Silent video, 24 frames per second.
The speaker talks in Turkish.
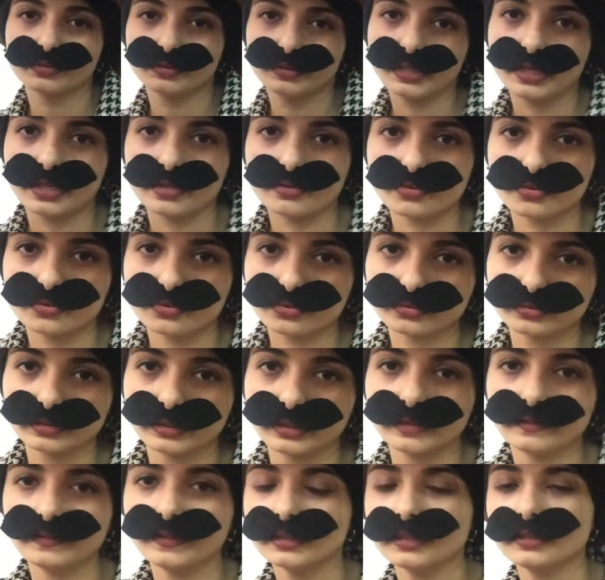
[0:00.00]
olur diğer
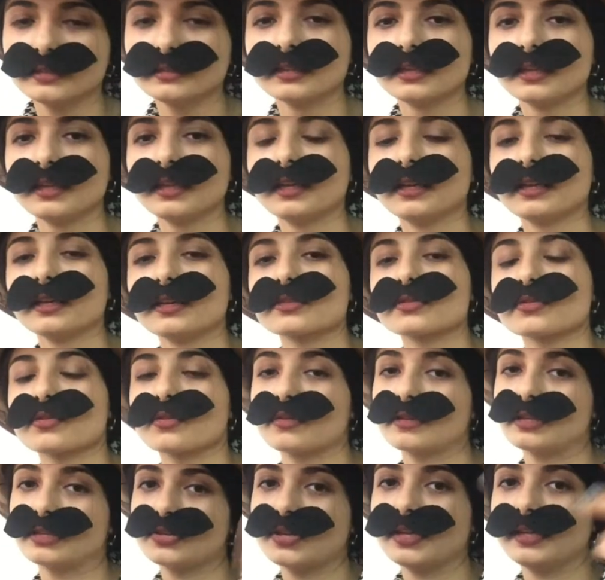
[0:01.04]
çocuklara falan.
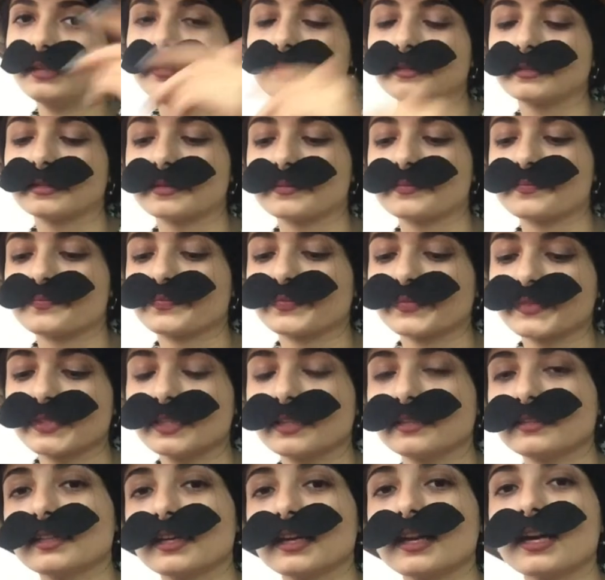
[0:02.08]
Sonra şey dedim.
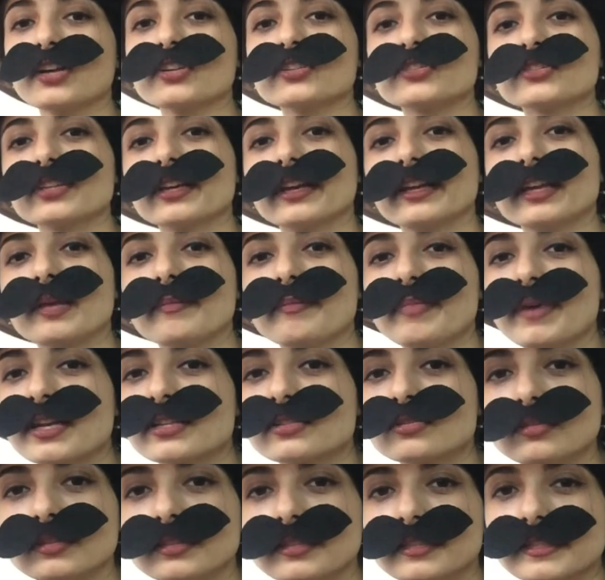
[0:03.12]
Yanına kaç tane
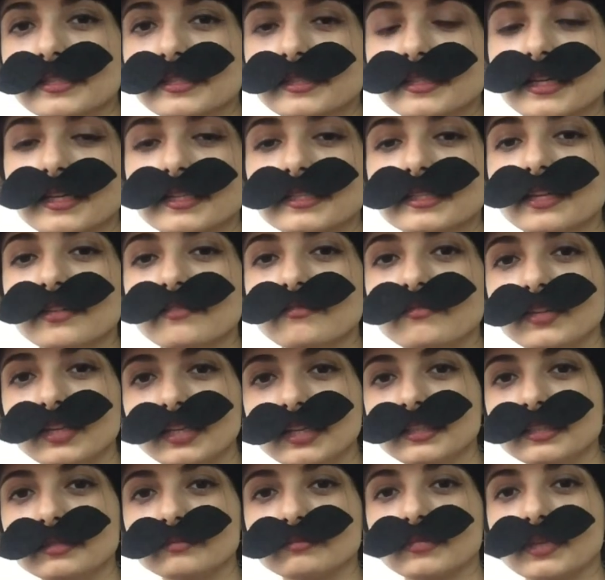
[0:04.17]
personel istersen
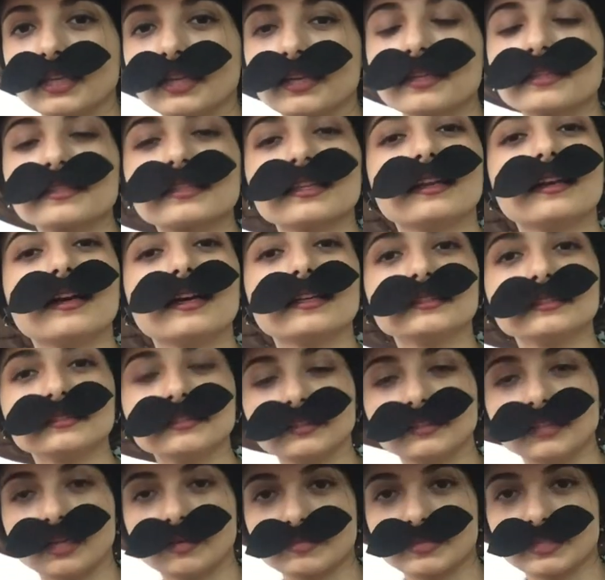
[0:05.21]
verelim. Sen aydın
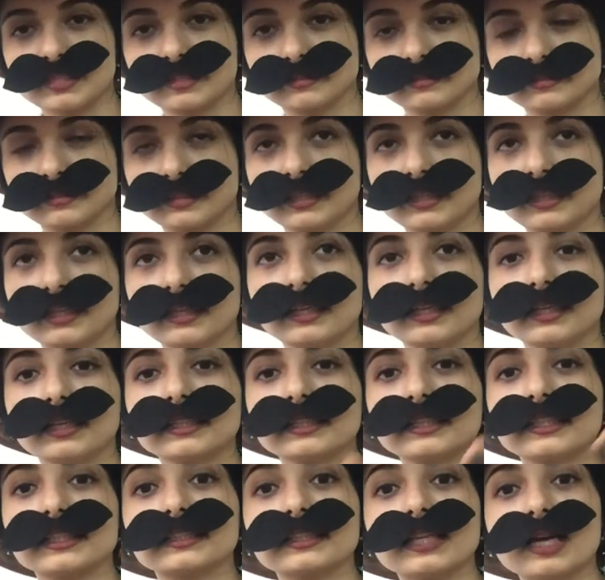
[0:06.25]
adamsın.
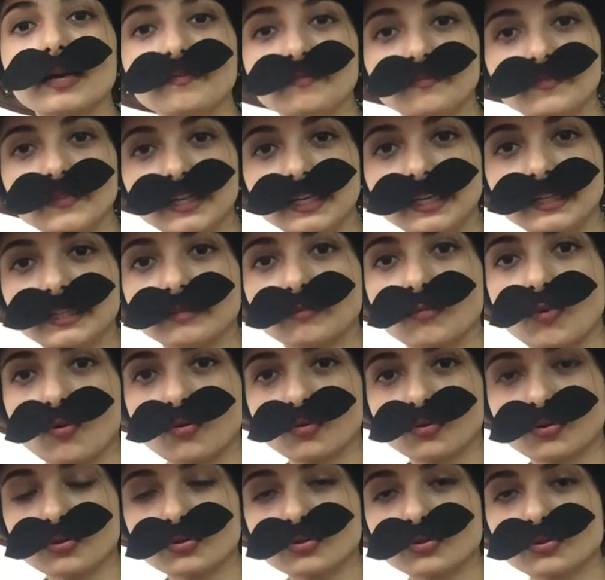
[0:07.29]
Kitap verelim,
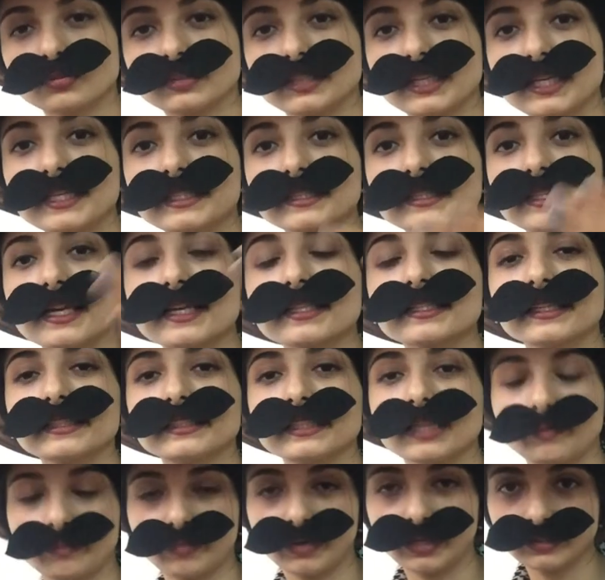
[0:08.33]
okursun, ne
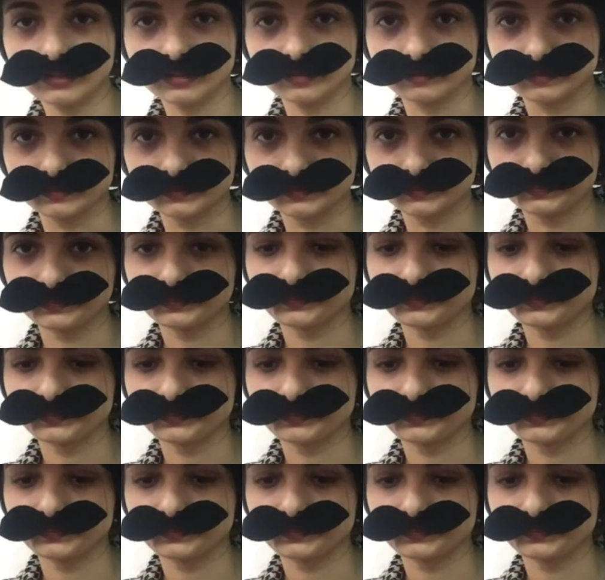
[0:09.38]
istersen yaparım